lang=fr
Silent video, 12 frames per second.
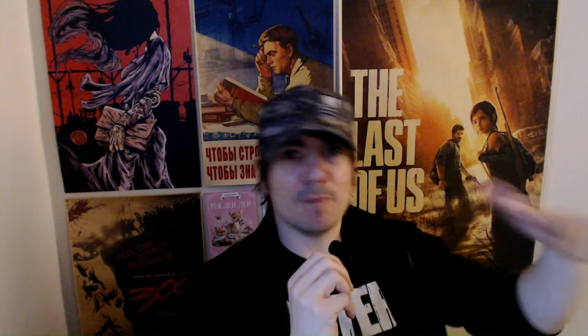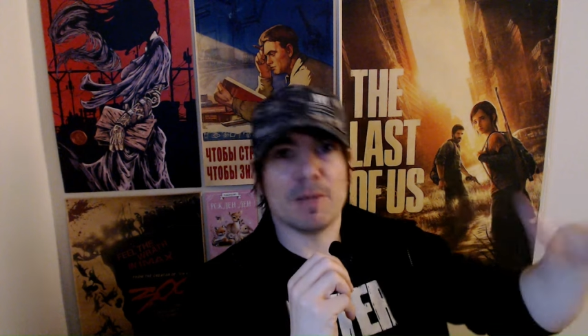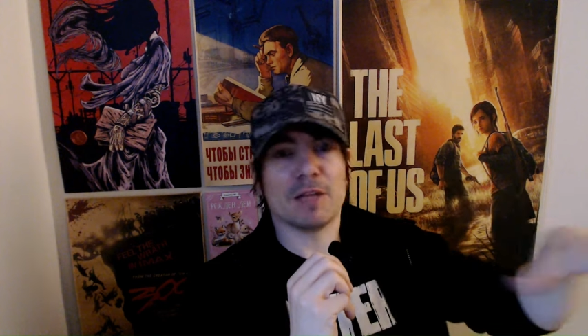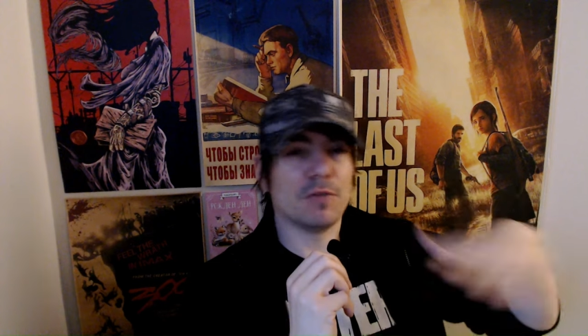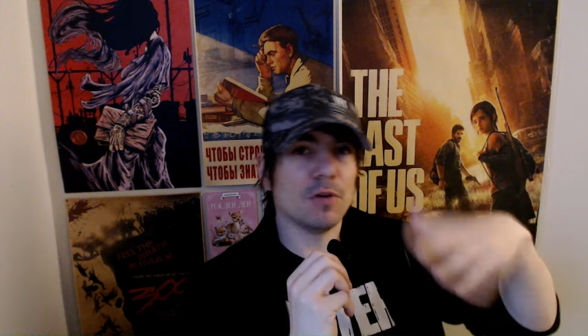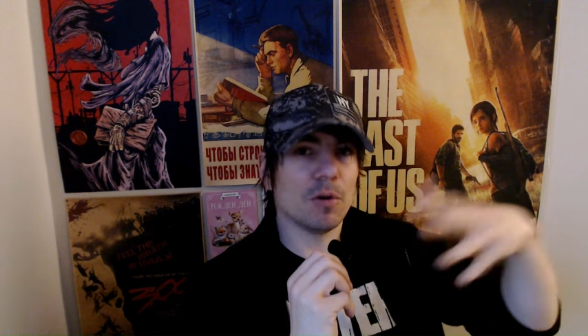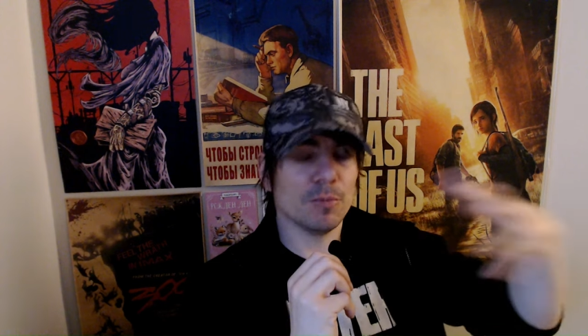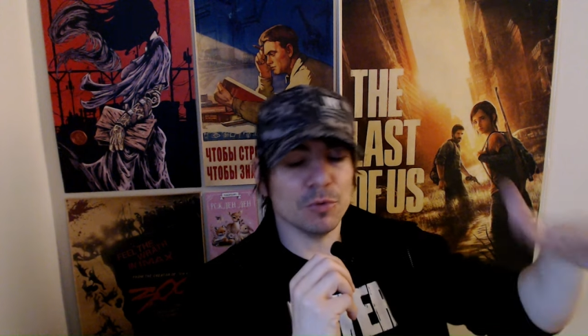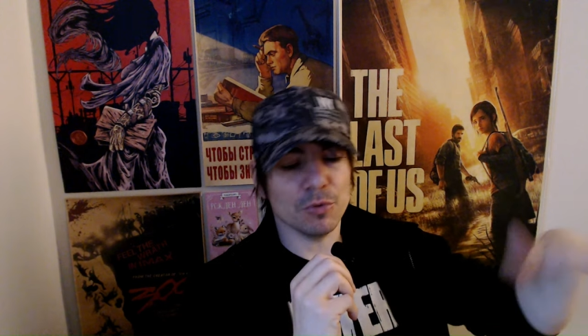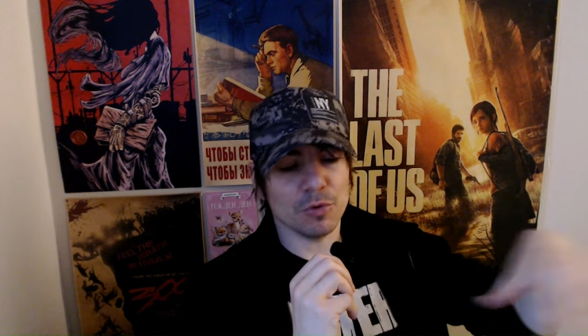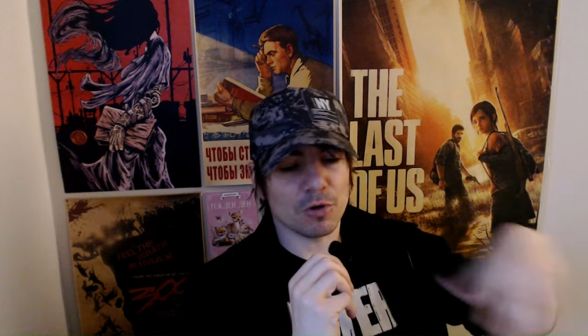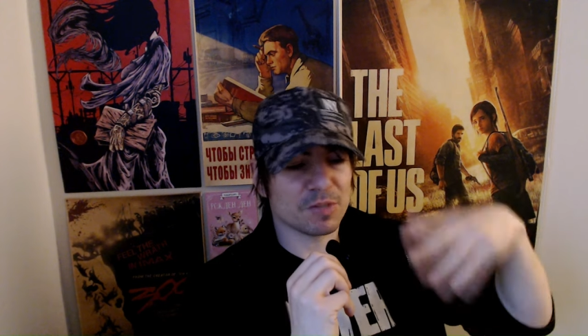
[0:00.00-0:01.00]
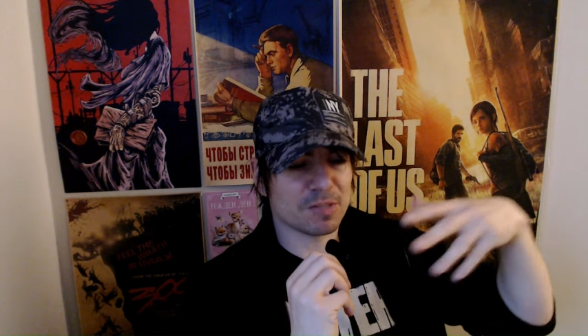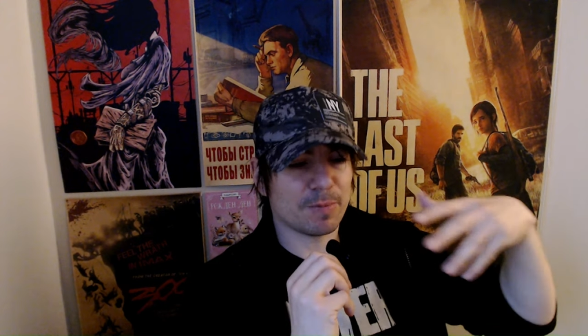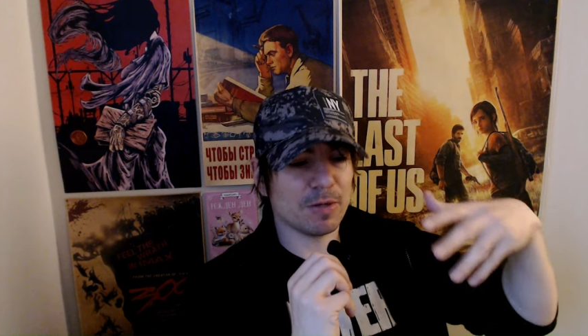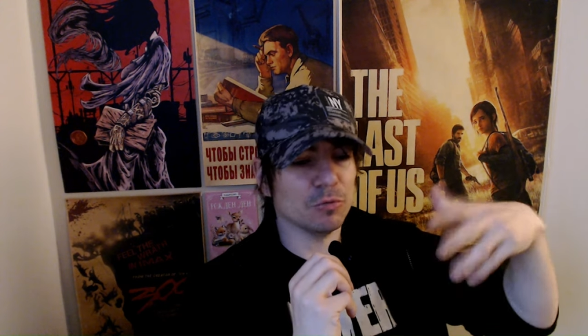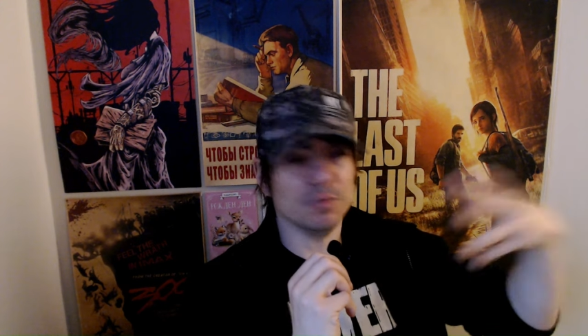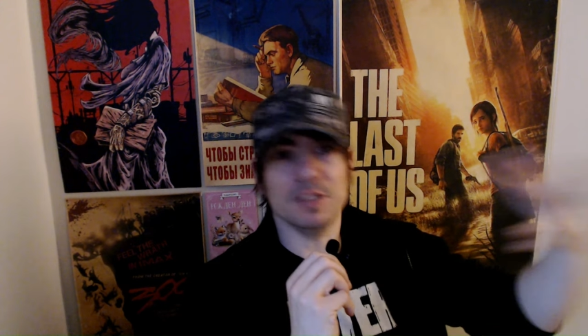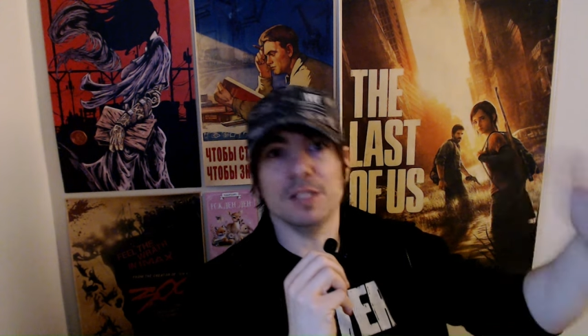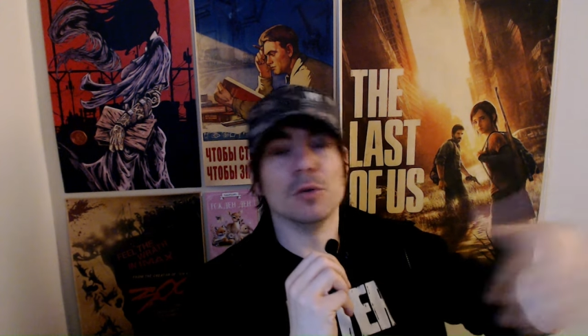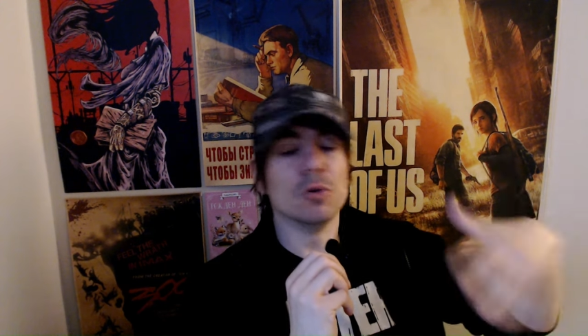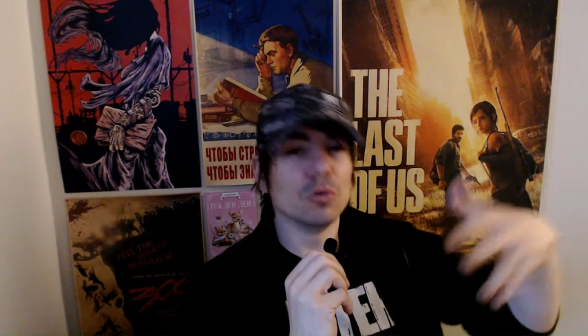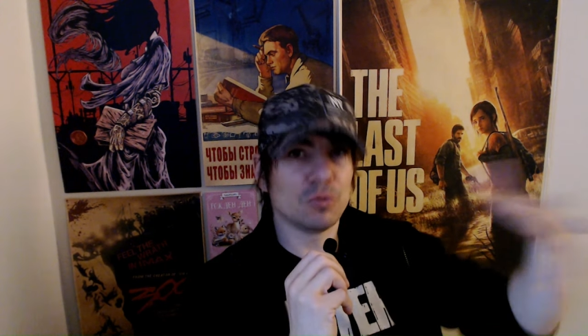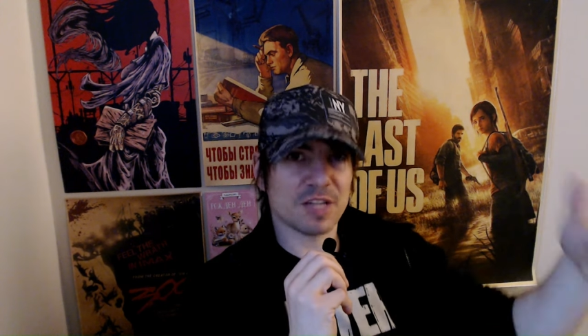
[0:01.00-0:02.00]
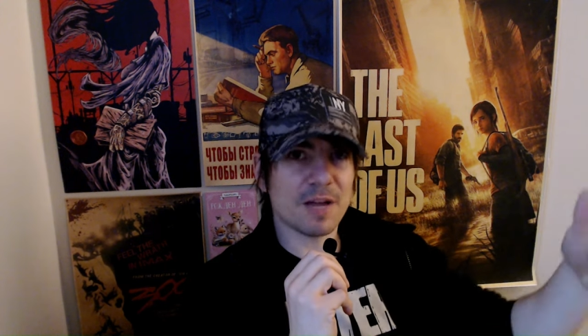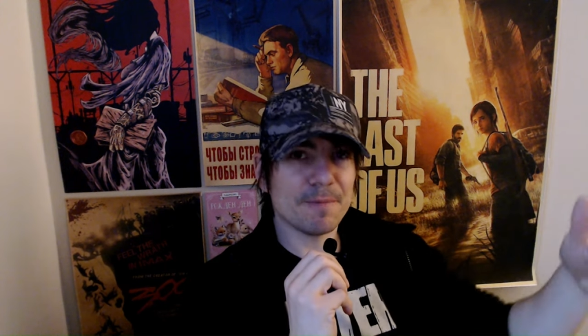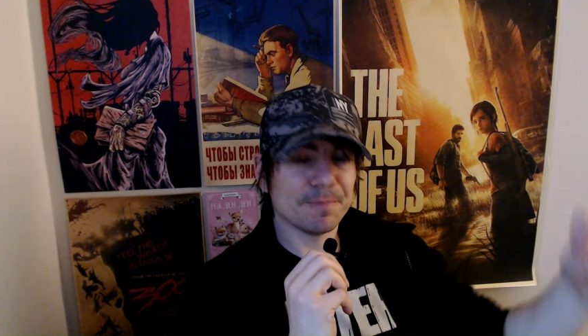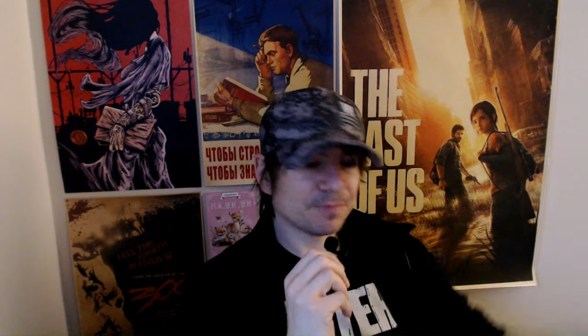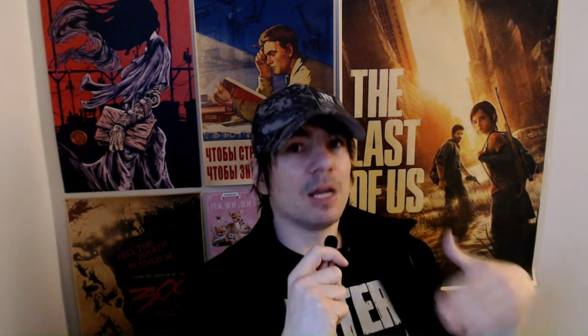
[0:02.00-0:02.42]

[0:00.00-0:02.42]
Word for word: les plateformes de, comment s'appelle, de vidéos, tout ça.